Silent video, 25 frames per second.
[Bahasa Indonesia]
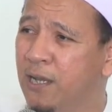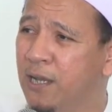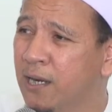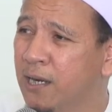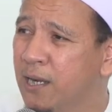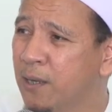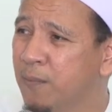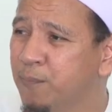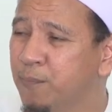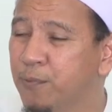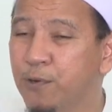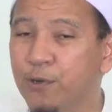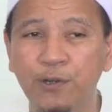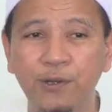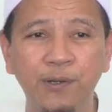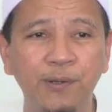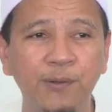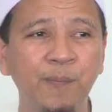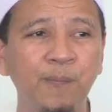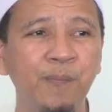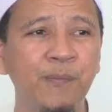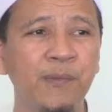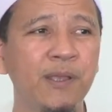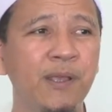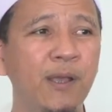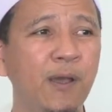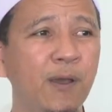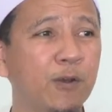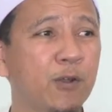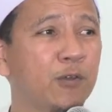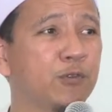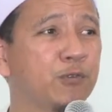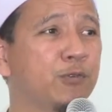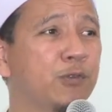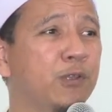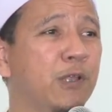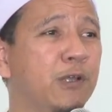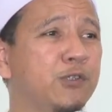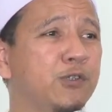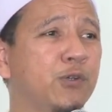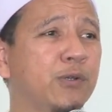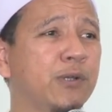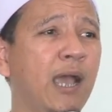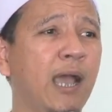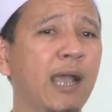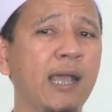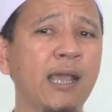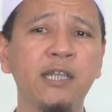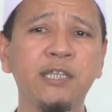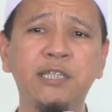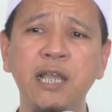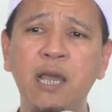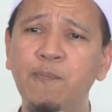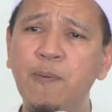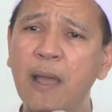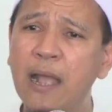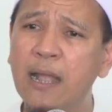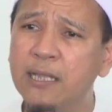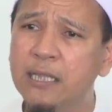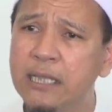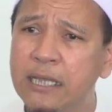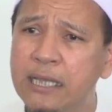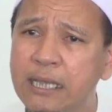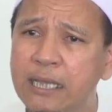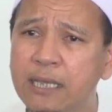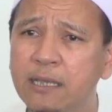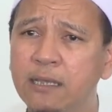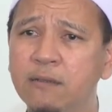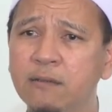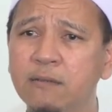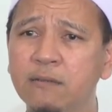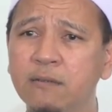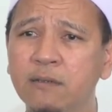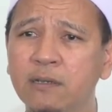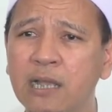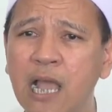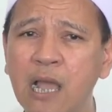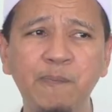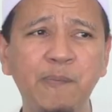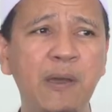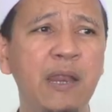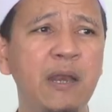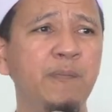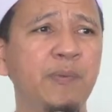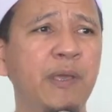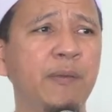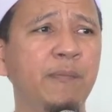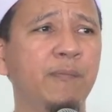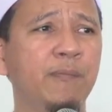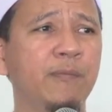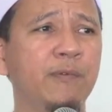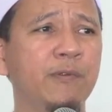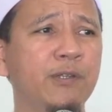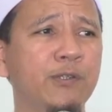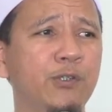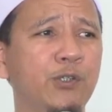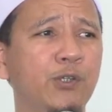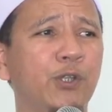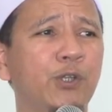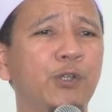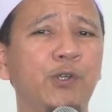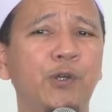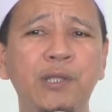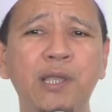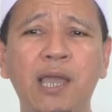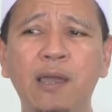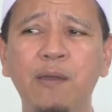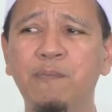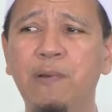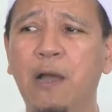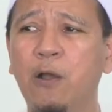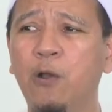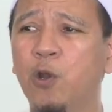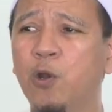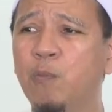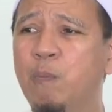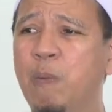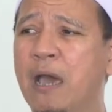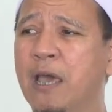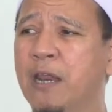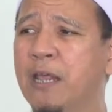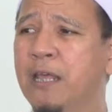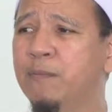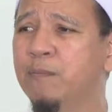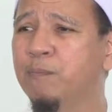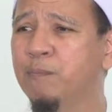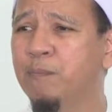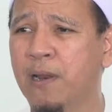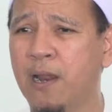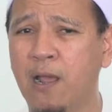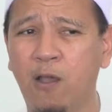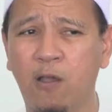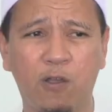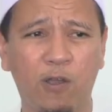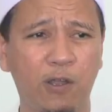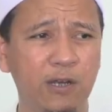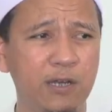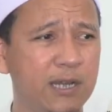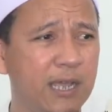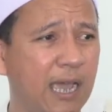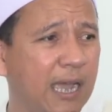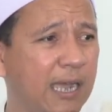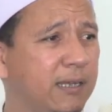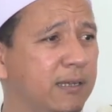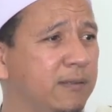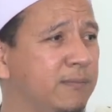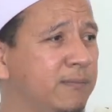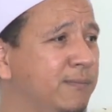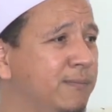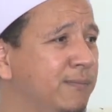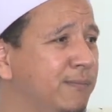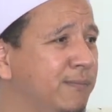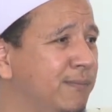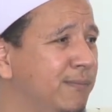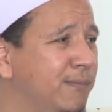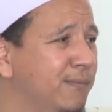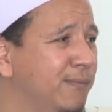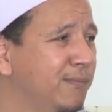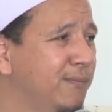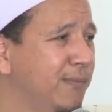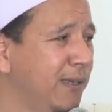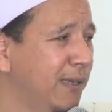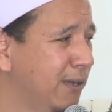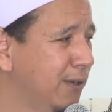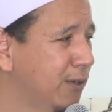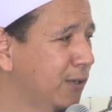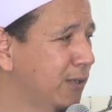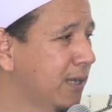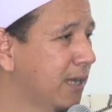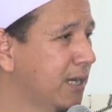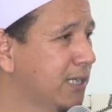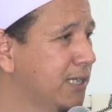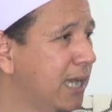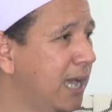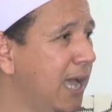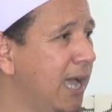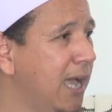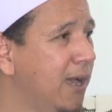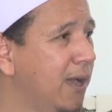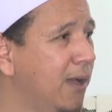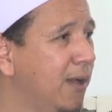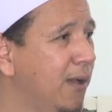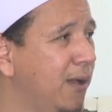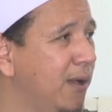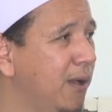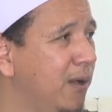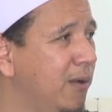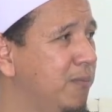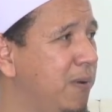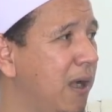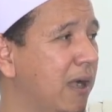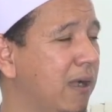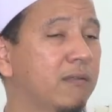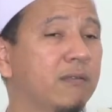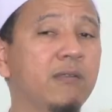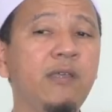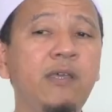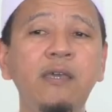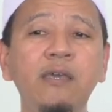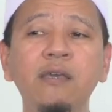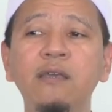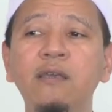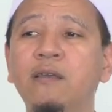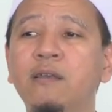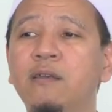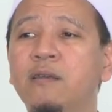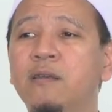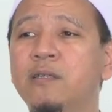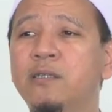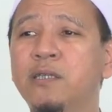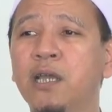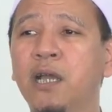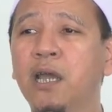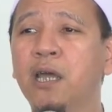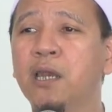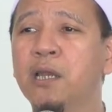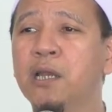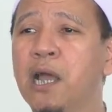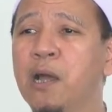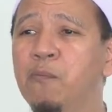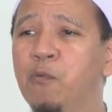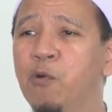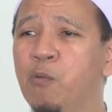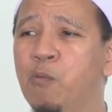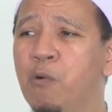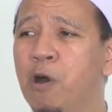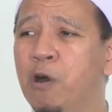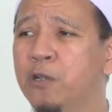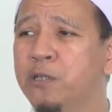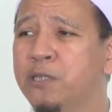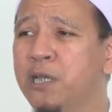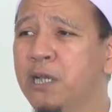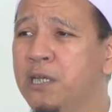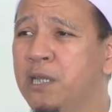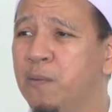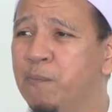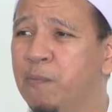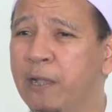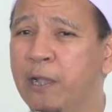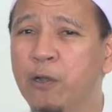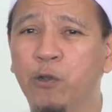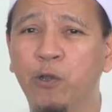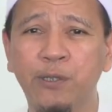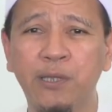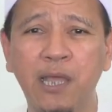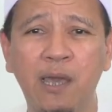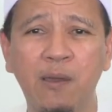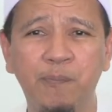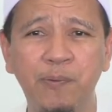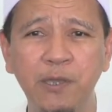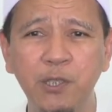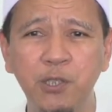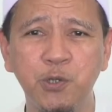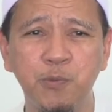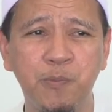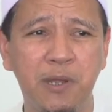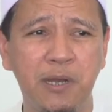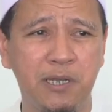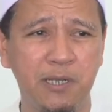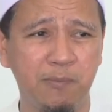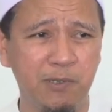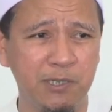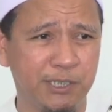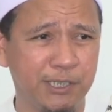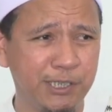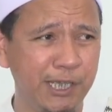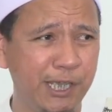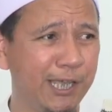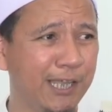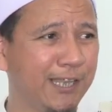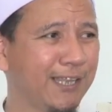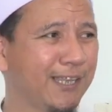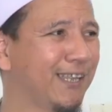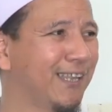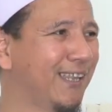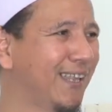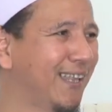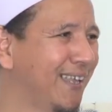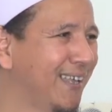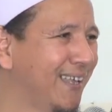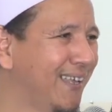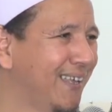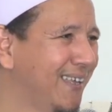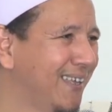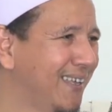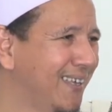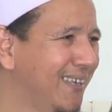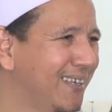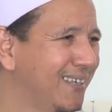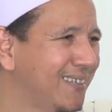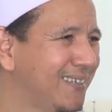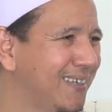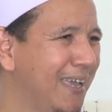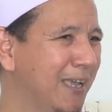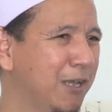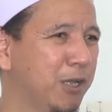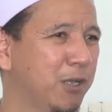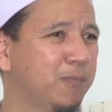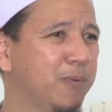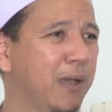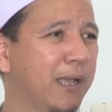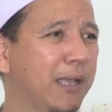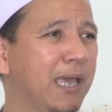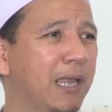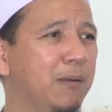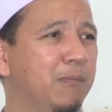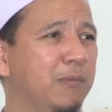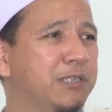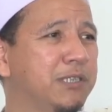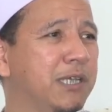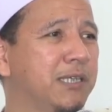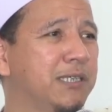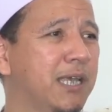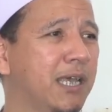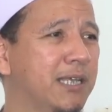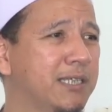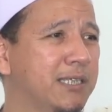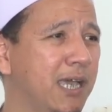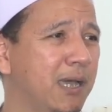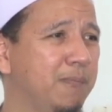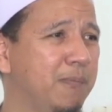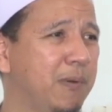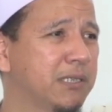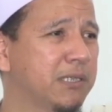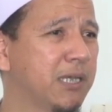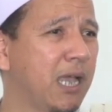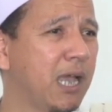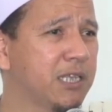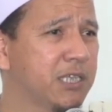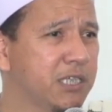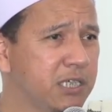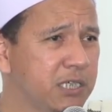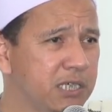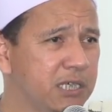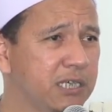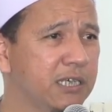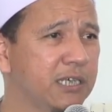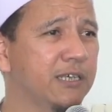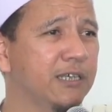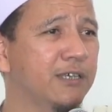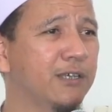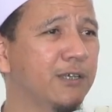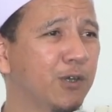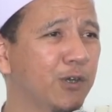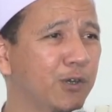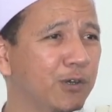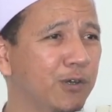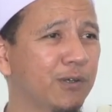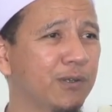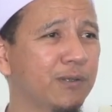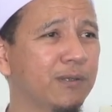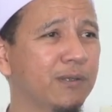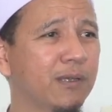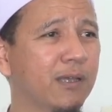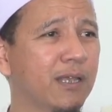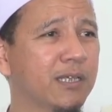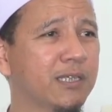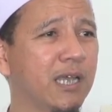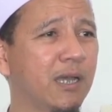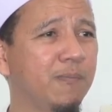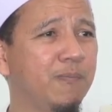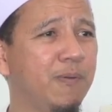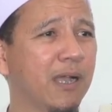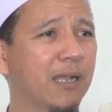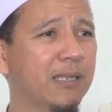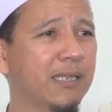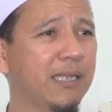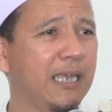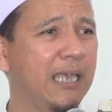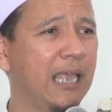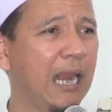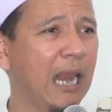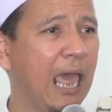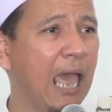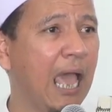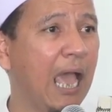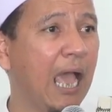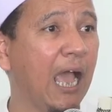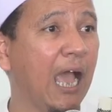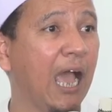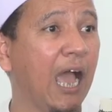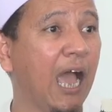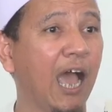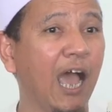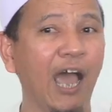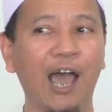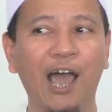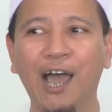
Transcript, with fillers: kebun. Rasulullah juga kerja bakti. Kapan contohnya bangun parit, perang kondak. Ikut kerja bakti. Jangan kamu mau jadi pengikut Nabi cuman di masjid. Saya ikut bagian masjid saja pas ngaji, ikut. Kerja bakti hilang.